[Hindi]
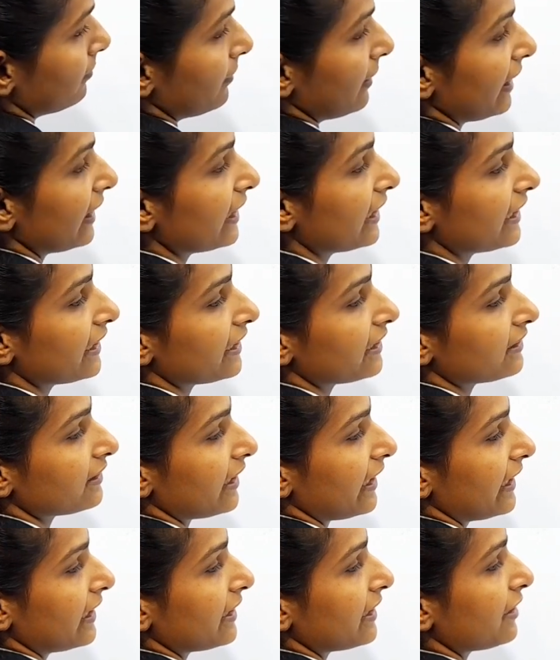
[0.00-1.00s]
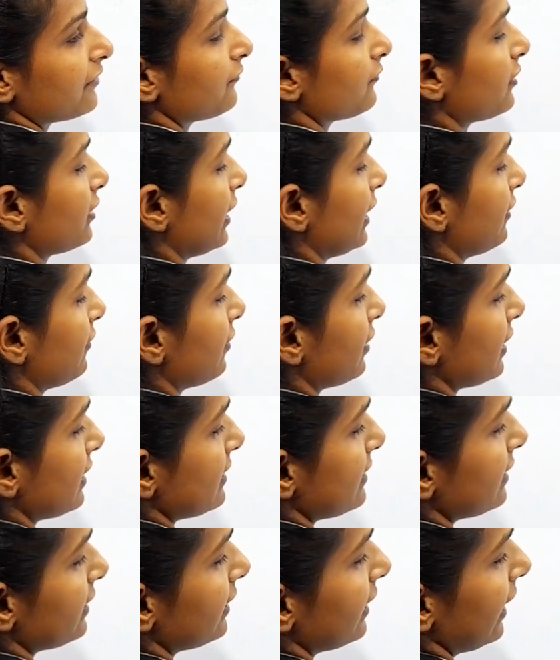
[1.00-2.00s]
by हीटिंग द एल्किन विद नाइट्रिक
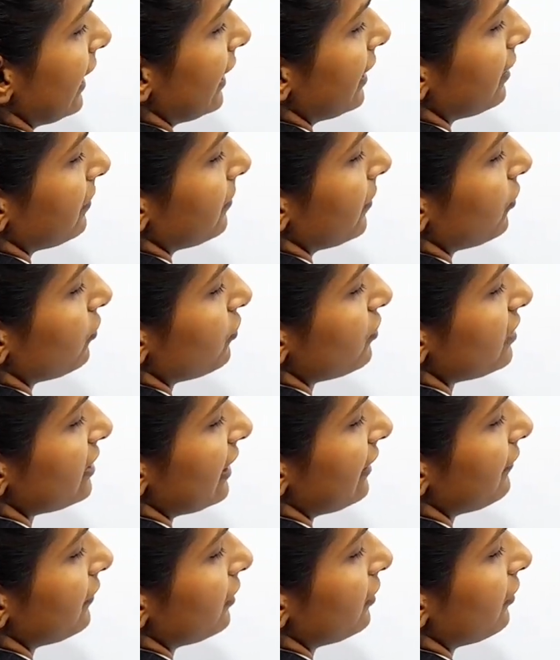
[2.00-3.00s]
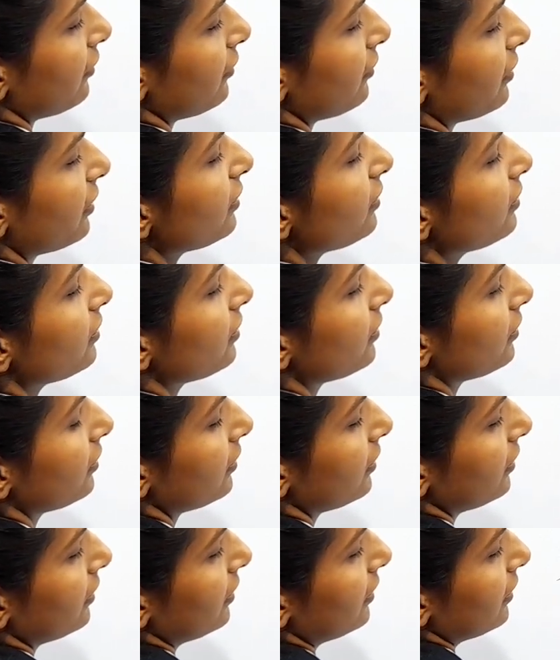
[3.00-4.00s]
एसिड एट अबाउट 700
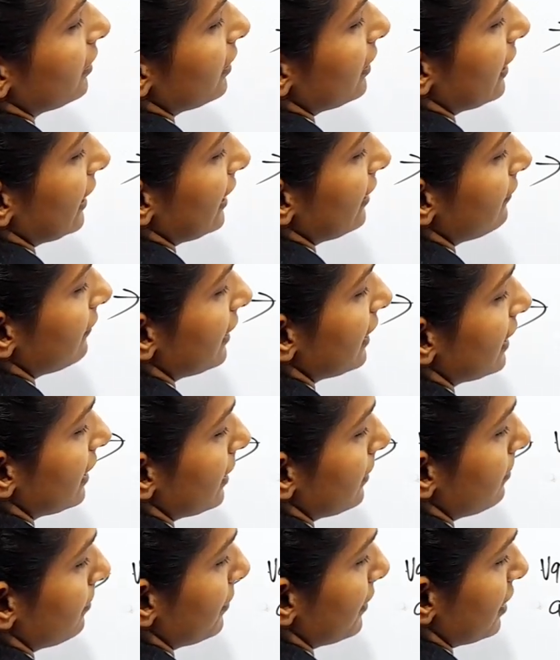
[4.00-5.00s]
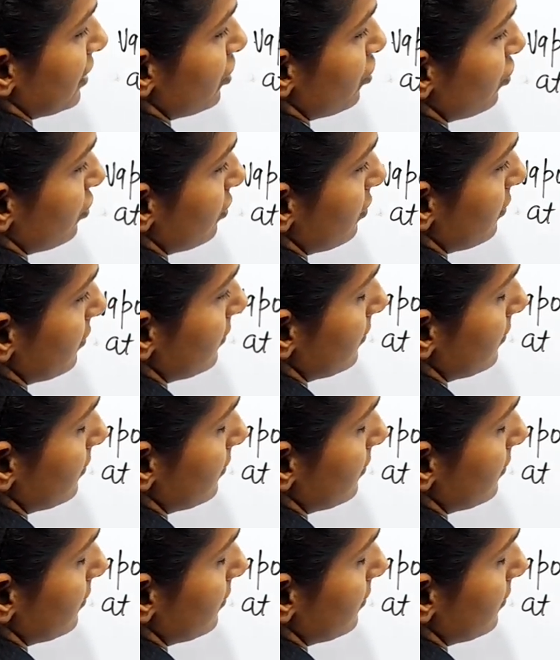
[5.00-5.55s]
kelvin टेम्परेचर